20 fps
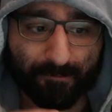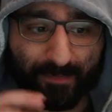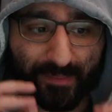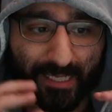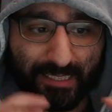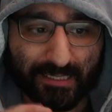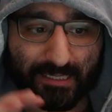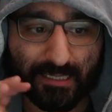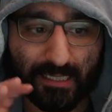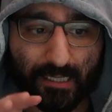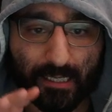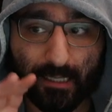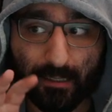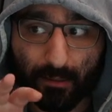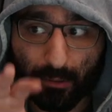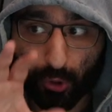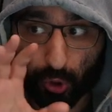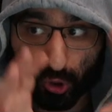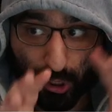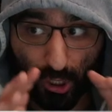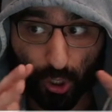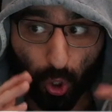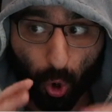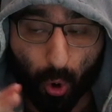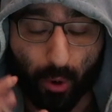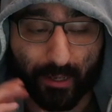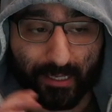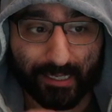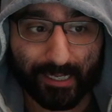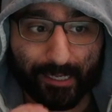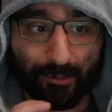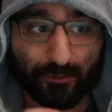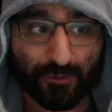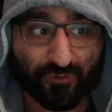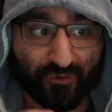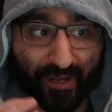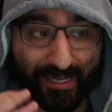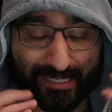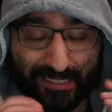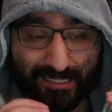dass sie in den loweren Elos
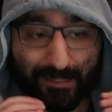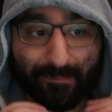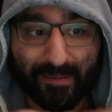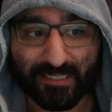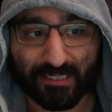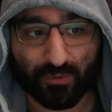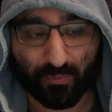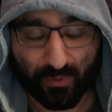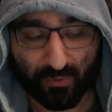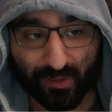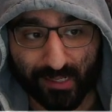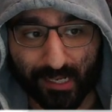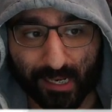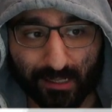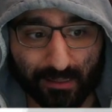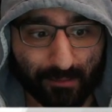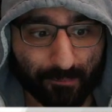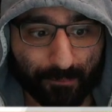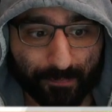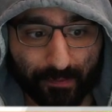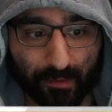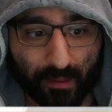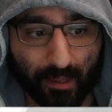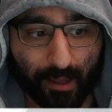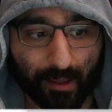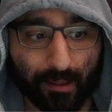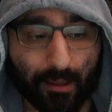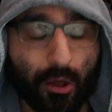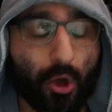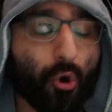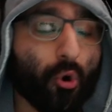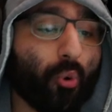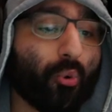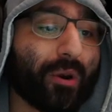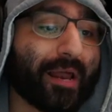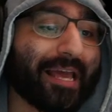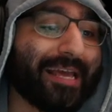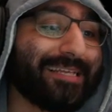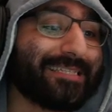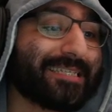vielleicht nicht die beste Winrate hat. Ja,
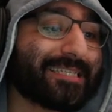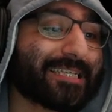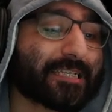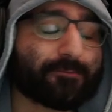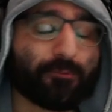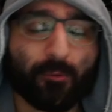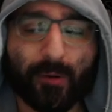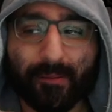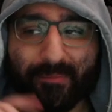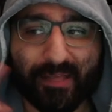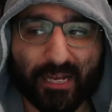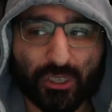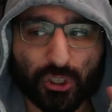oder ist es das Problem der